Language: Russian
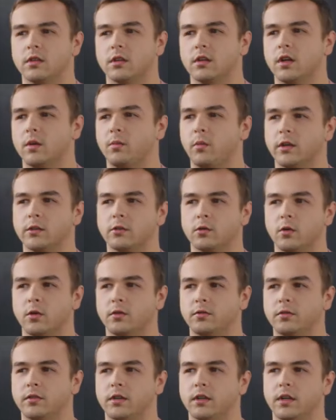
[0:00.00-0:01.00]
э,
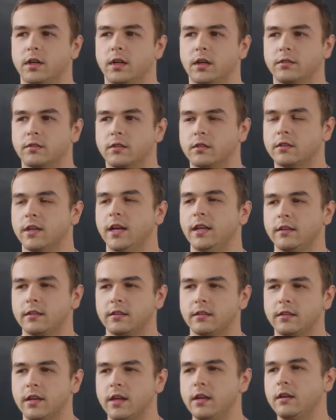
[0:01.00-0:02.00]
постов э, в социальных
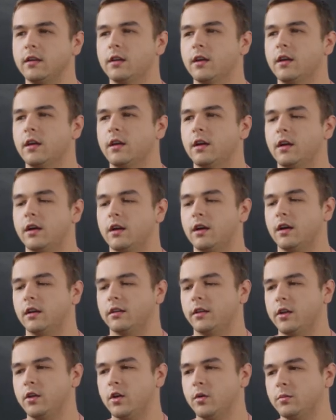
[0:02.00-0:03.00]
сетях э, а,
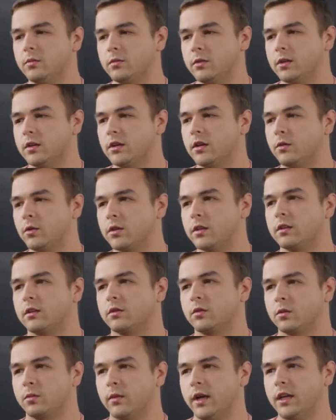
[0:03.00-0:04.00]
даем э, вот
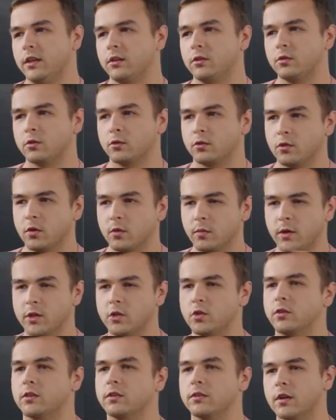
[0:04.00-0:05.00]
этот, маленький кусок
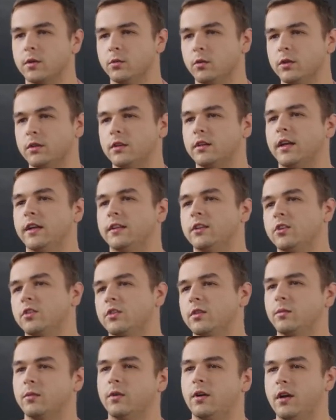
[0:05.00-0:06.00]
большой разработки
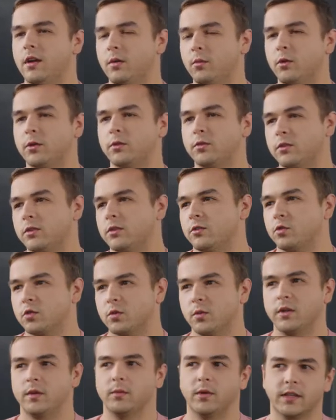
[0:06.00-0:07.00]
конечным пользователям,
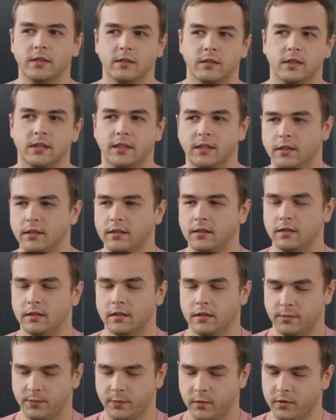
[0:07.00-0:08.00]
чтобы они могли залогинить,
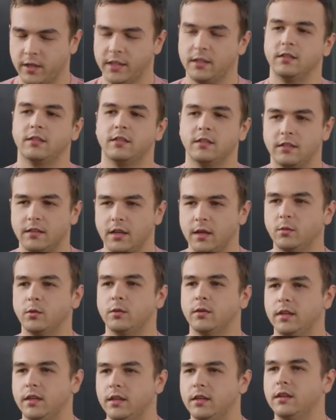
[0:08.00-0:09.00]
э, войти в
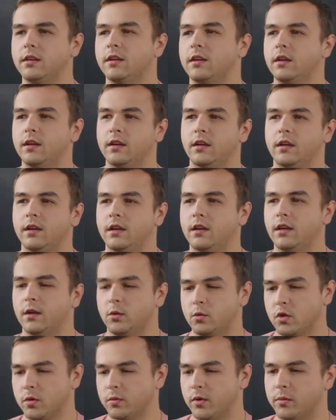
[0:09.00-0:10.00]
систему и э,
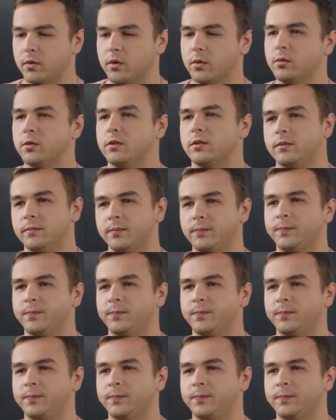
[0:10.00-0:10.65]
уже попробовать.